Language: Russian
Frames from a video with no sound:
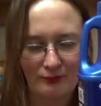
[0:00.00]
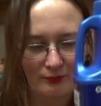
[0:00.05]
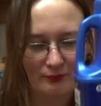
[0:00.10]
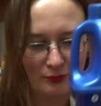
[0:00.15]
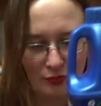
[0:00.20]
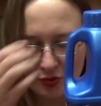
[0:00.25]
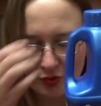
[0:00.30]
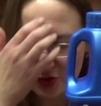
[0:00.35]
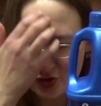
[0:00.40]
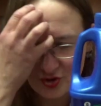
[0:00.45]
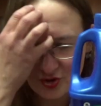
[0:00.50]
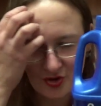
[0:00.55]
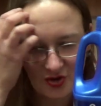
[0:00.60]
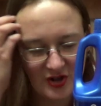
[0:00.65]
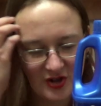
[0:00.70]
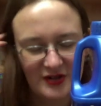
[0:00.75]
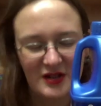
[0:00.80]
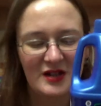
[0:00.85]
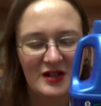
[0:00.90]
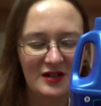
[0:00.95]
будешь
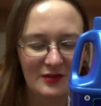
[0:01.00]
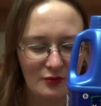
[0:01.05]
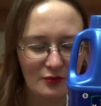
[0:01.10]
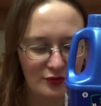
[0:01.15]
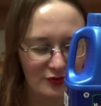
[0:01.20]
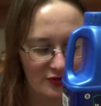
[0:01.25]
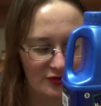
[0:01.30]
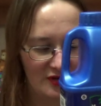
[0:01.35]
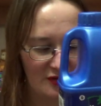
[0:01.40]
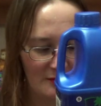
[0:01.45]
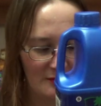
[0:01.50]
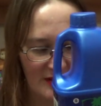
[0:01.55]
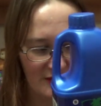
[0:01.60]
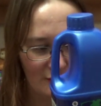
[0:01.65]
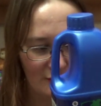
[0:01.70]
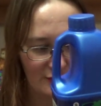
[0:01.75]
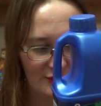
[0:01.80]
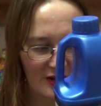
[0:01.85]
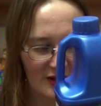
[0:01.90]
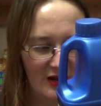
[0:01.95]
шатать его, он
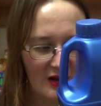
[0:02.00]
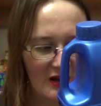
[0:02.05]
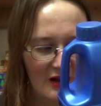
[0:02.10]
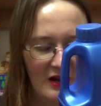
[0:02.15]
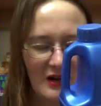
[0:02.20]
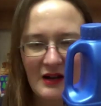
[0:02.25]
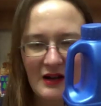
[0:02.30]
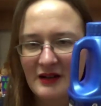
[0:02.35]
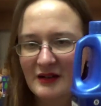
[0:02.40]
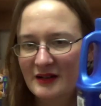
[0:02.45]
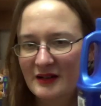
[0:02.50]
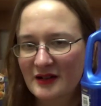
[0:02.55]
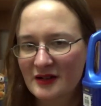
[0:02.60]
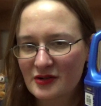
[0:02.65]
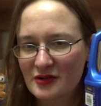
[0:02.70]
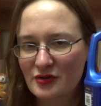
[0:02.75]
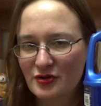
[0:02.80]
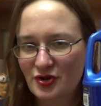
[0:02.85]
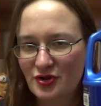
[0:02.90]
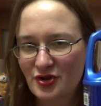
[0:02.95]
долбанется.
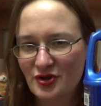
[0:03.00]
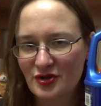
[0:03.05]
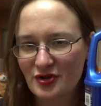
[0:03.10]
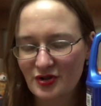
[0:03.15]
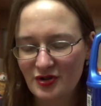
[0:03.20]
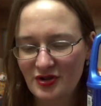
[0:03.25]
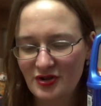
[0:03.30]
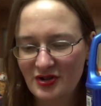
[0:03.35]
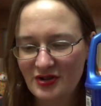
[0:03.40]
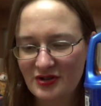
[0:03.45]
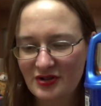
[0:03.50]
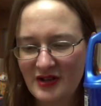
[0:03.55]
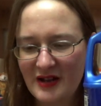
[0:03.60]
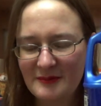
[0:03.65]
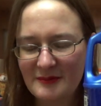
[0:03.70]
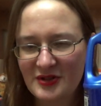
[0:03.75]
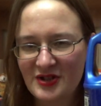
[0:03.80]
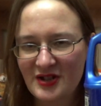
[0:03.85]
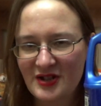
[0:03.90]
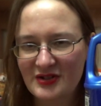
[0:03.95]
Короче, и
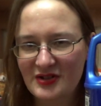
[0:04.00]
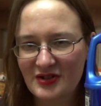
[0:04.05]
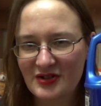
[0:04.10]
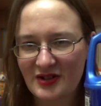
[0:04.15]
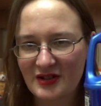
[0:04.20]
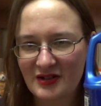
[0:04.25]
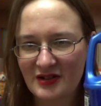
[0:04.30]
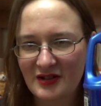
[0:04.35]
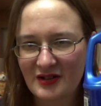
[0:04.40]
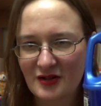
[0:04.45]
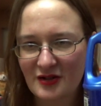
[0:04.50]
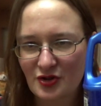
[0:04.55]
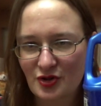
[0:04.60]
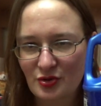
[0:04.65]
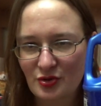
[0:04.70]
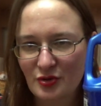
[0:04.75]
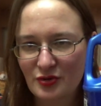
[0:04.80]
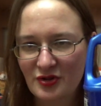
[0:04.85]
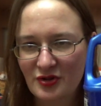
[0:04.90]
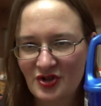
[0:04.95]
там цены такие,
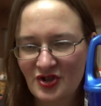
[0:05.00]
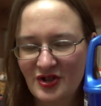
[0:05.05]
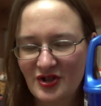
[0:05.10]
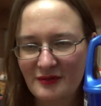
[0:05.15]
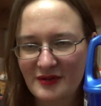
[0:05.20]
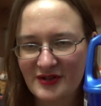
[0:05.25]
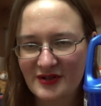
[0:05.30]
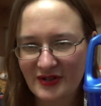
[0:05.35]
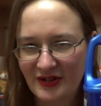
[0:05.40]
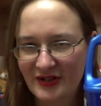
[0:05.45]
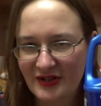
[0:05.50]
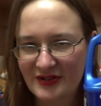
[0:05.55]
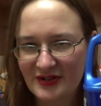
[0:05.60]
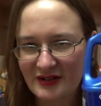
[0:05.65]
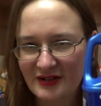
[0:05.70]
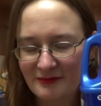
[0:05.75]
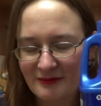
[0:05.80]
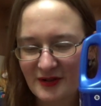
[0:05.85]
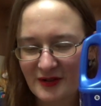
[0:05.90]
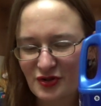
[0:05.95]
что дешевле
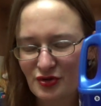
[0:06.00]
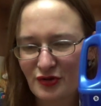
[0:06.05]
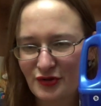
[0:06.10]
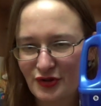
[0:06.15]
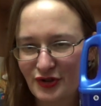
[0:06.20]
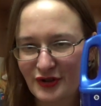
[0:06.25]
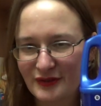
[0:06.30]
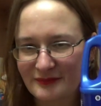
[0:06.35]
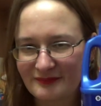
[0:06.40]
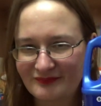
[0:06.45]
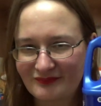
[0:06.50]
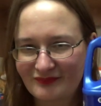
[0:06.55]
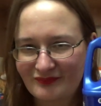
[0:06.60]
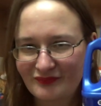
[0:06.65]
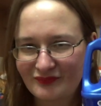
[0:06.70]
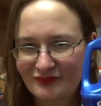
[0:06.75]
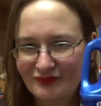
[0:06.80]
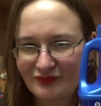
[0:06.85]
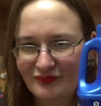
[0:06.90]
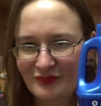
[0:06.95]
заказать в Озоне,
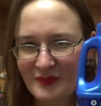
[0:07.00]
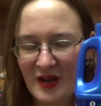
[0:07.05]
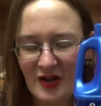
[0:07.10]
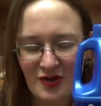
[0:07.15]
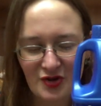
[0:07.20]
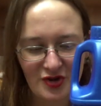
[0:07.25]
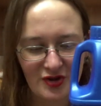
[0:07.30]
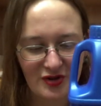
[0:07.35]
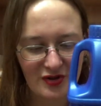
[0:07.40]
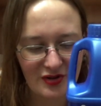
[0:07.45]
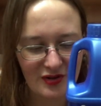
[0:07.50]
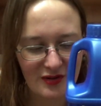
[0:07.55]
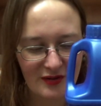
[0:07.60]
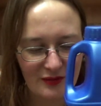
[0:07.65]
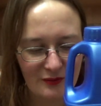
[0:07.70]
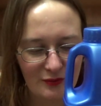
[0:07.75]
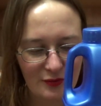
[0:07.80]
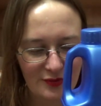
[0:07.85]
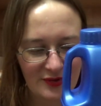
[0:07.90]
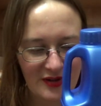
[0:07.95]

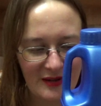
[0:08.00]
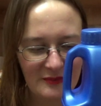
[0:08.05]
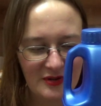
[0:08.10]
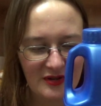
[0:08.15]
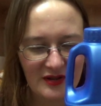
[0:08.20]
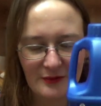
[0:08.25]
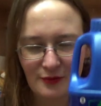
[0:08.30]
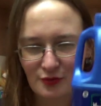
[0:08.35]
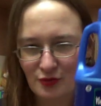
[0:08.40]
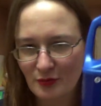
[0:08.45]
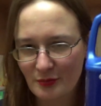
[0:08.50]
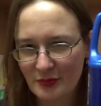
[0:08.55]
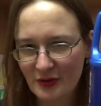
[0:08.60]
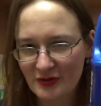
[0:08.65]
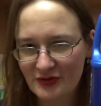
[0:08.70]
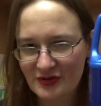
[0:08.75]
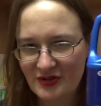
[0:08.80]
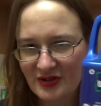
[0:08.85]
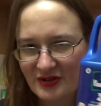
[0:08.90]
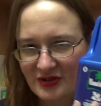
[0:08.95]
даже вот там не на все
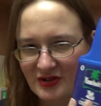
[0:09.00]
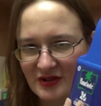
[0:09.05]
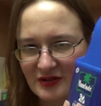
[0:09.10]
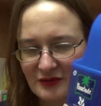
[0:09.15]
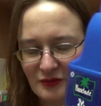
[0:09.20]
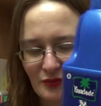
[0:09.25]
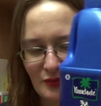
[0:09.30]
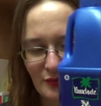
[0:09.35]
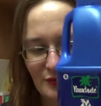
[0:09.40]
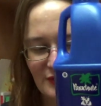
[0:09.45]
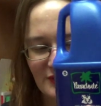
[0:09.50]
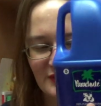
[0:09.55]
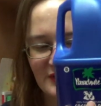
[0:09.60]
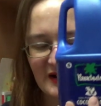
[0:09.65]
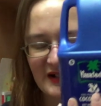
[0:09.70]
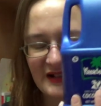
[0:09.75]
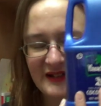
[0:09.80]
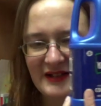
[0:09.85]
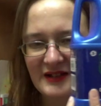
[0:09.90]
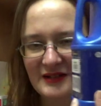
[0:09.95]
были скидки, но на
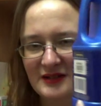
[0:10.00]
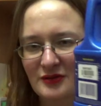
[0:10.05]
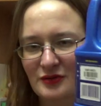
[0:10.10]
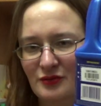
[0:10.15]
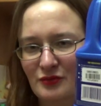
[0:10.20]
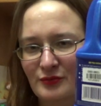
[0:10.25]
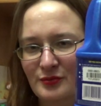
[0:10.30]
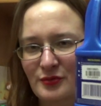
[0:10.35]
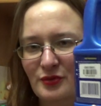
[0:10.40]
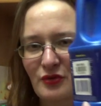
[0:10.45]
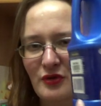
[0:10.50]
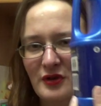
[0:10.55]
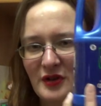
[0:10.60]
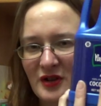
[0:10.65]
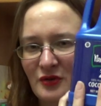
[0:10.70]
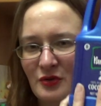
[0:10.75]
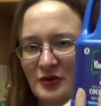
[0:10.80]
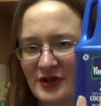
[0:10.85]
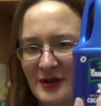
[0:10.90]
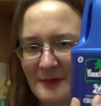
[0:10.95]
какие-то в другой
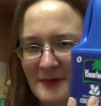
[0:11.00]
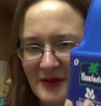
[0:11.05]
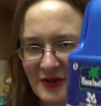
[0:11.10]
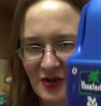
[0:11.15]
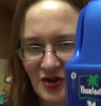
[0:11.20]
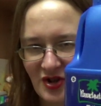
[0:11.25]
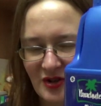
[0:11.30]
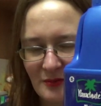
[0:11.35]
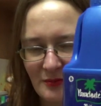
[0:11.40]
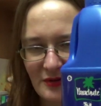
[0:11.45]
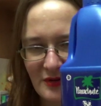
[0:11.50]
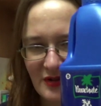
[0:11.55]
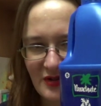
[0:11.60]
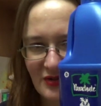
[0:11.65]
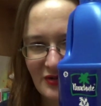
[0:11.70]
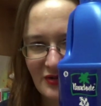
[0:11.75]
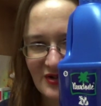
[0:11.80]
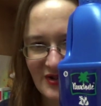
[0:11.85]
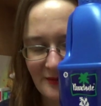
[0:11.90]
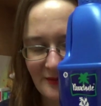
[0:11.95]
какой-то баночке было
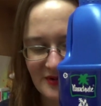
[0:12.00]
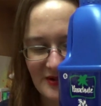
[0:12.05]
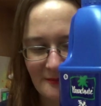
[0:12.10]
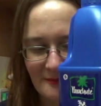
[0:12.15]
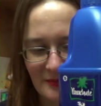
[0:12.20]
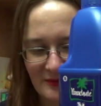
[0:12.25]
не совсем,